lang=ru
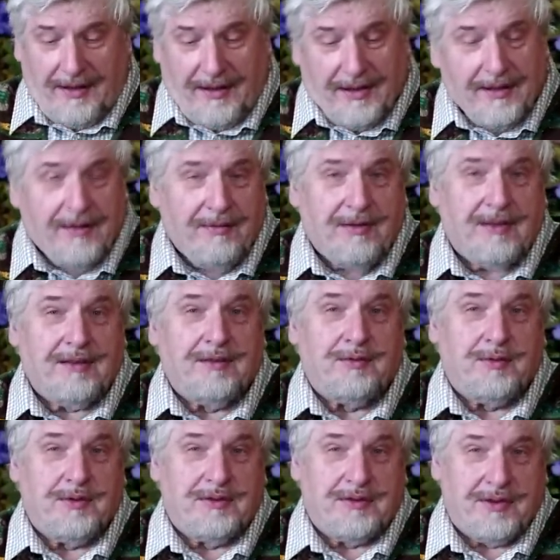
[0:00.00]
И она
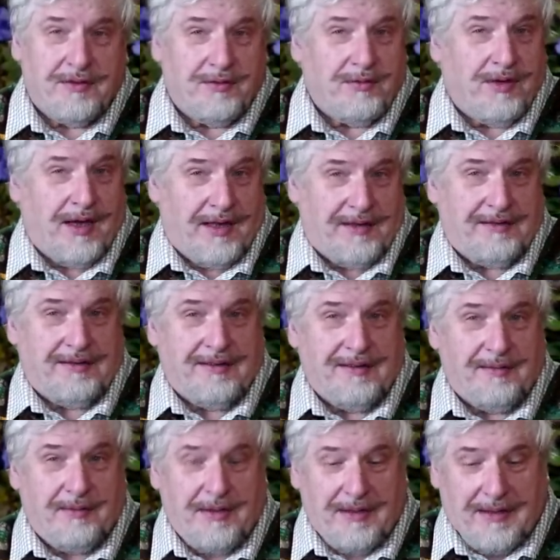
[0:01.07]
волнуется и ругается
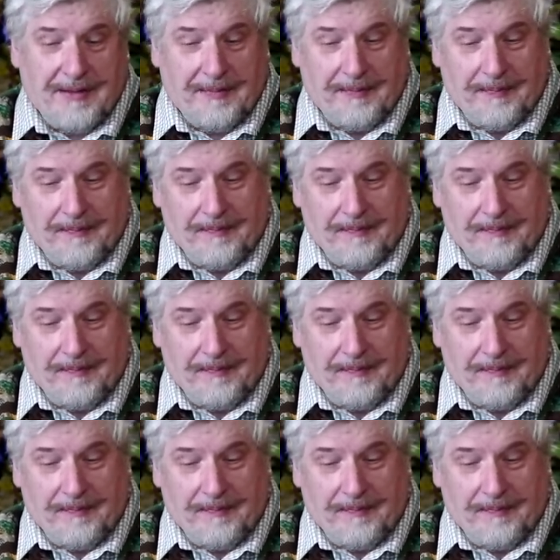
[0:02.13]
на меня.